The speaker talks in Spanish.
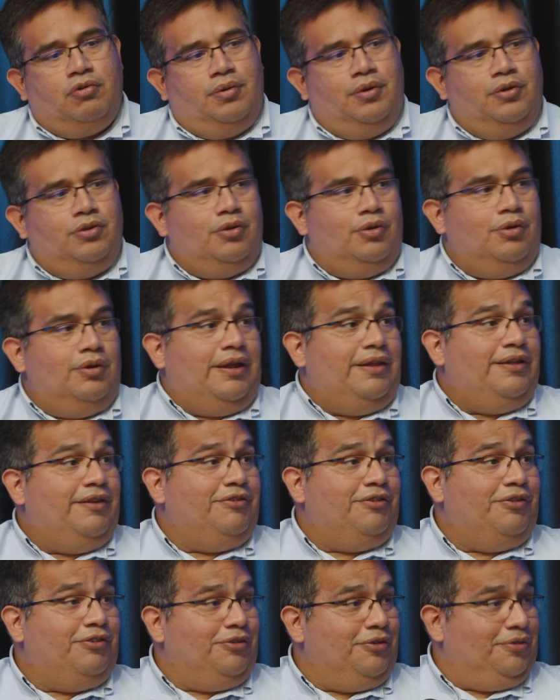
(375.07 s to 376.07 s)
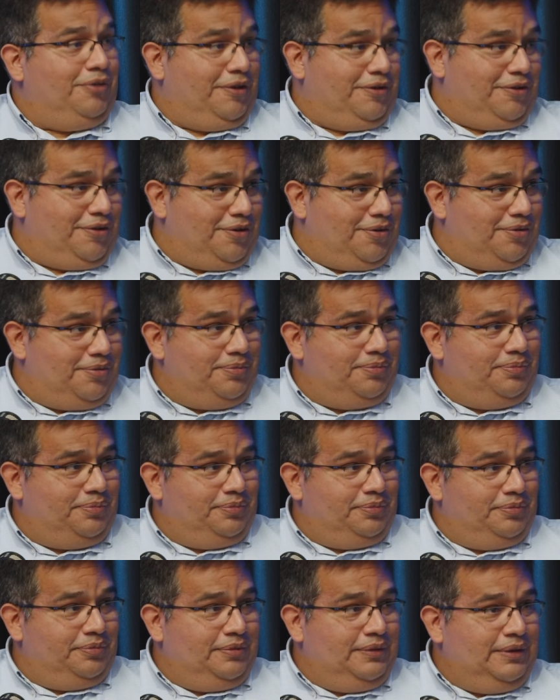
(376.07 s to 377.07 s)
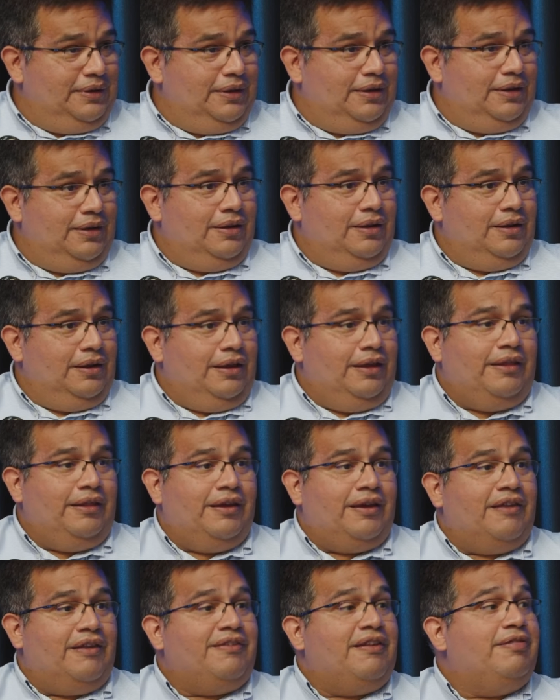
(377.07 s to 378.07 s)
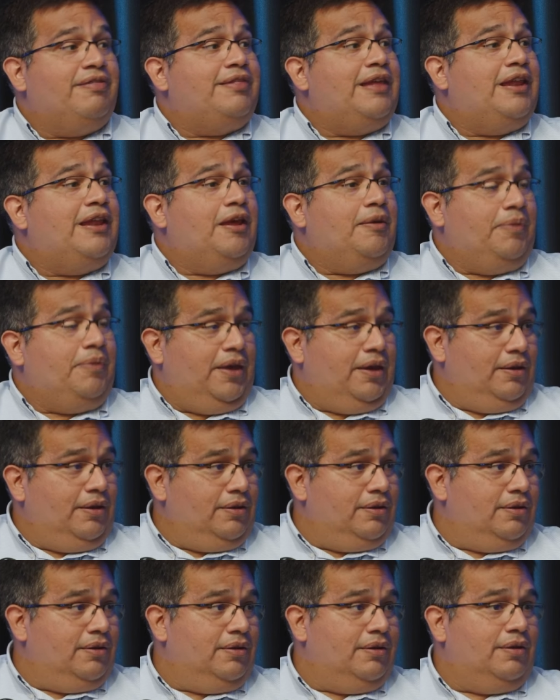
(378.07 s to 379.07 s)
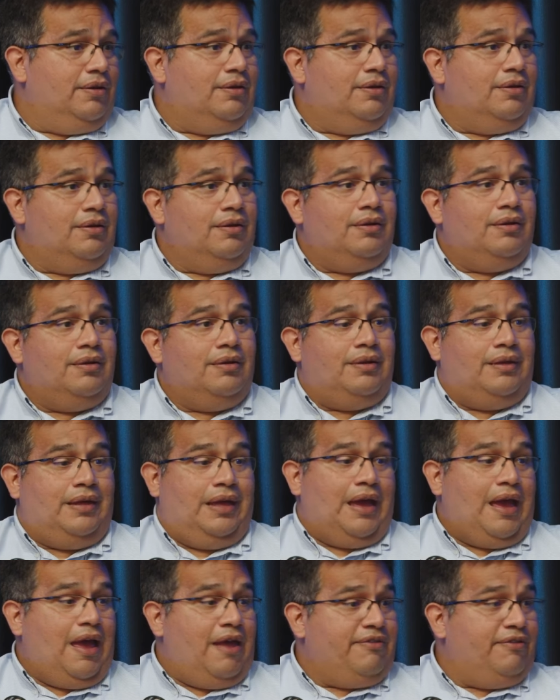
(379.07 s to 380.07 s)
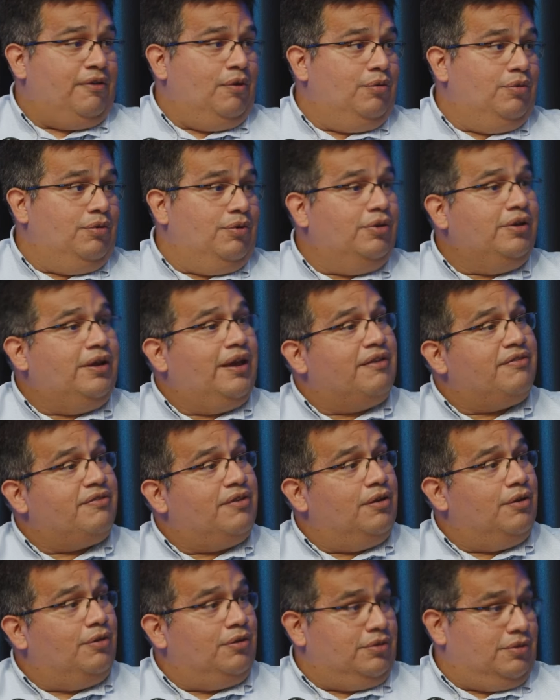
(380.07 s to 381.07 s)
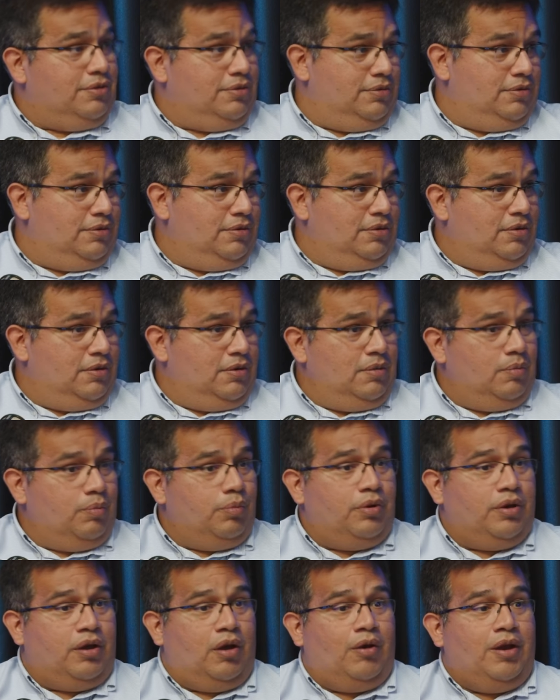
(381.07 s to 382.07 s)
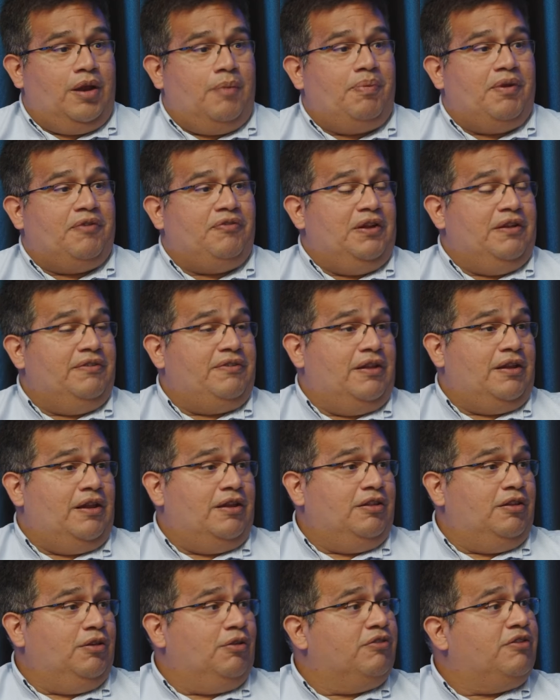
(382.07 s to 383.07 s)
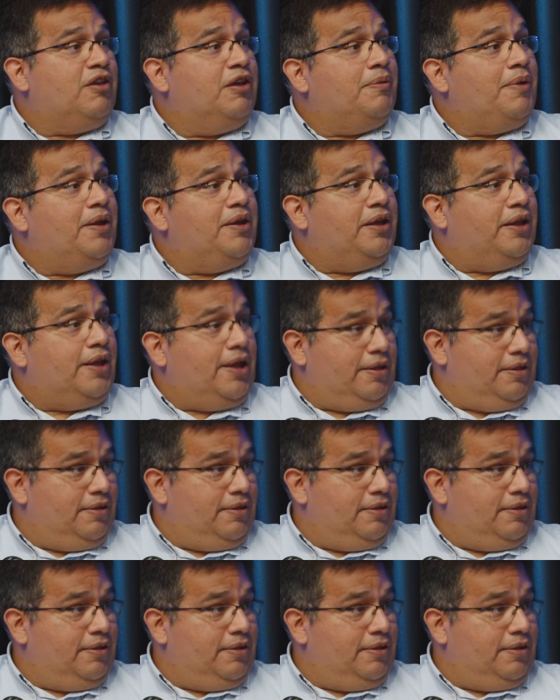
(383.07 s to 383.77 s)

todo la decisión de hacerlo y de que se entere bien qué hace uno y qué hace el otro. Porque ahora en perfiles analíticos hay variedad